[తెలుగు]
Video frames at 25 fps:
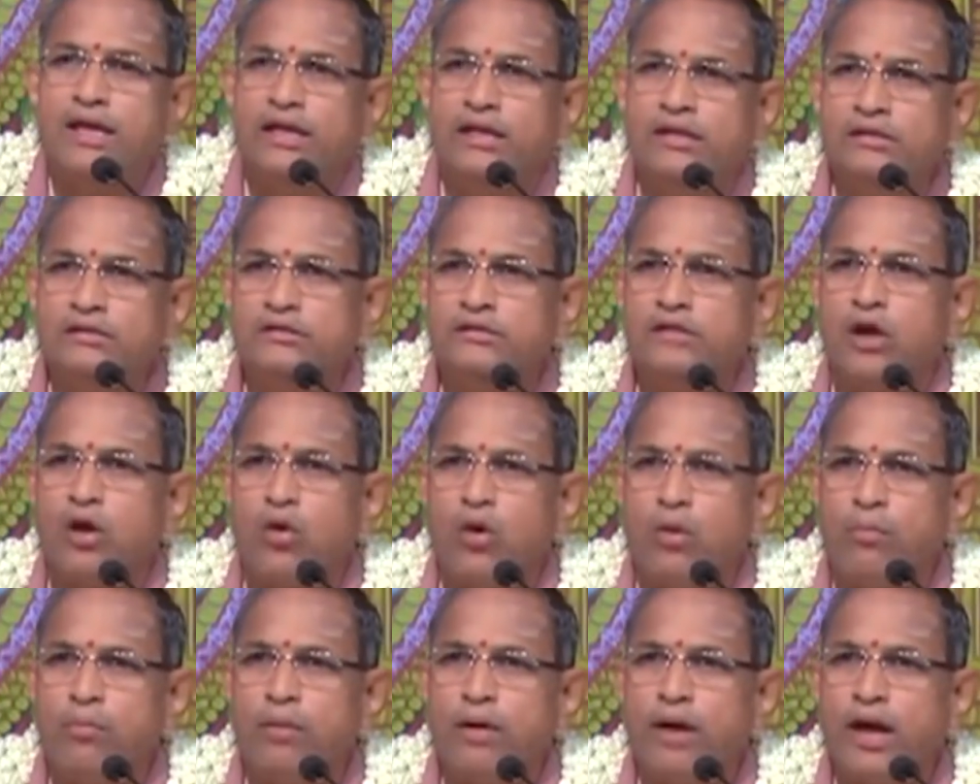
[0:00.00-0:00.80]
ఇంత
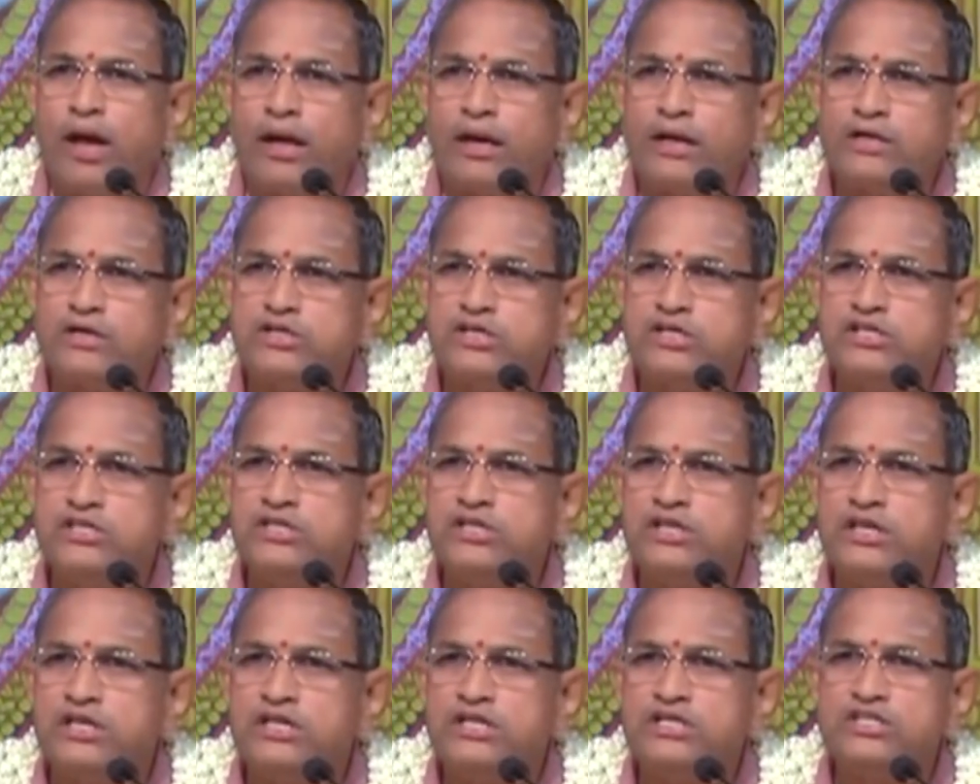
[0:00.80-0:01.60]
గొప్పగా
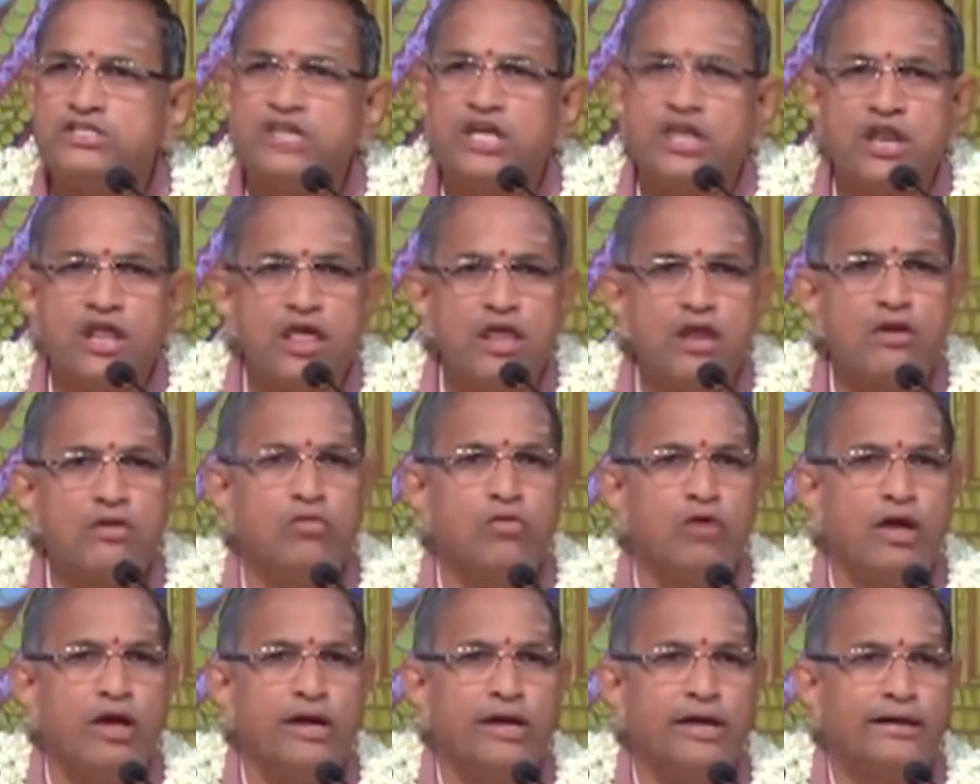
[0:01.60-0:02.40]
రక్షించిన ఈ శరీరం
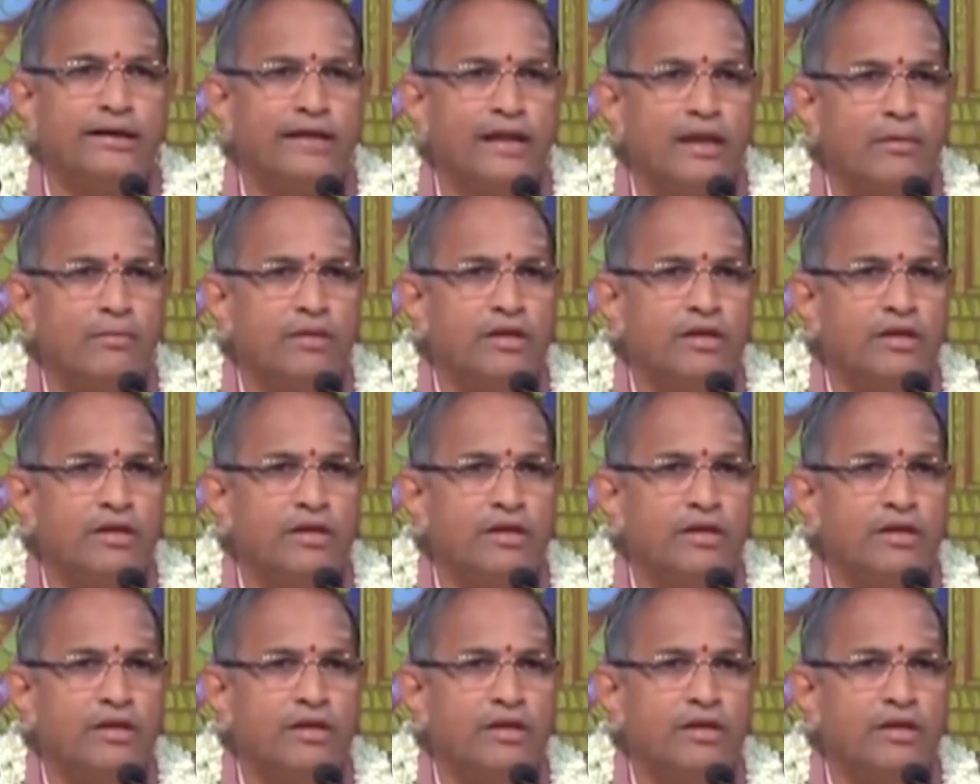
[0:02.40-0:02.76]
కూడా కట్టెల